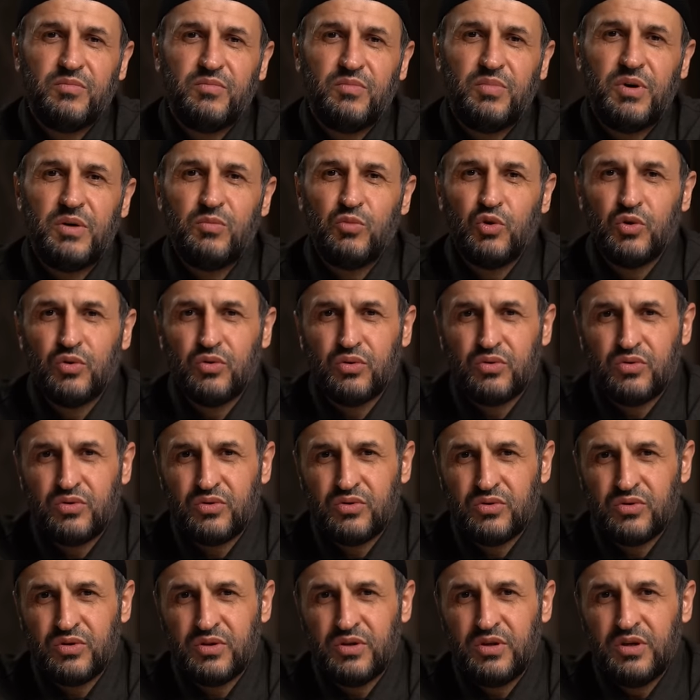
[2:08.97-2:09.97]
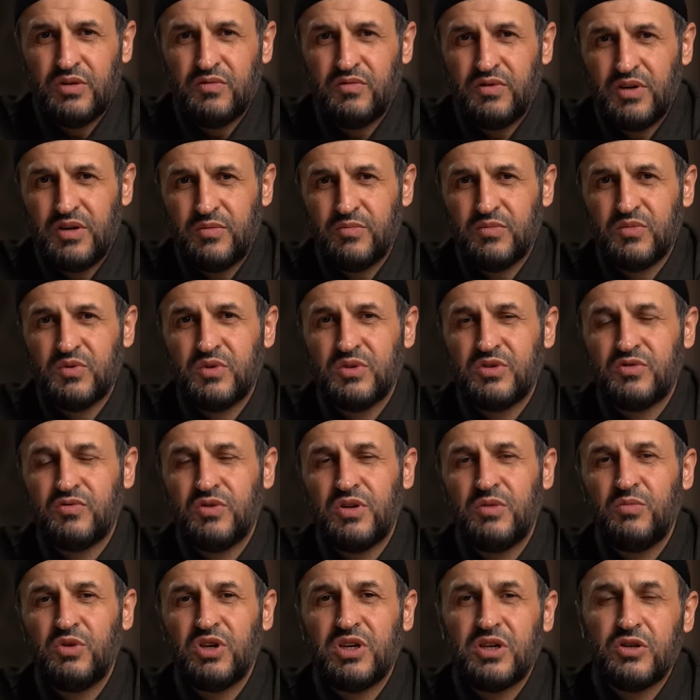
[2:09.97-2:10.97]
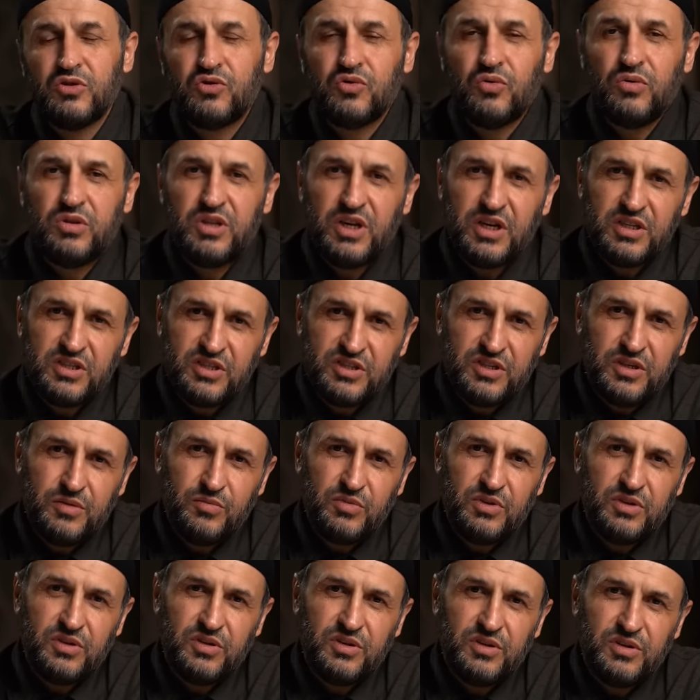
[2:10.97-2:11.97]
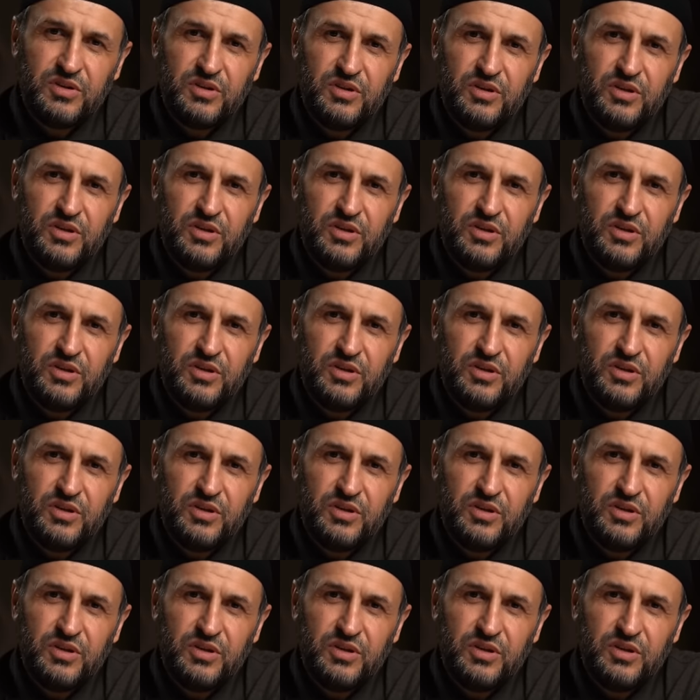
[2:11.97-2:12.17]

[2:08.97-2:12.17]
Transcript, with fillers: помогут вам своими консультациями.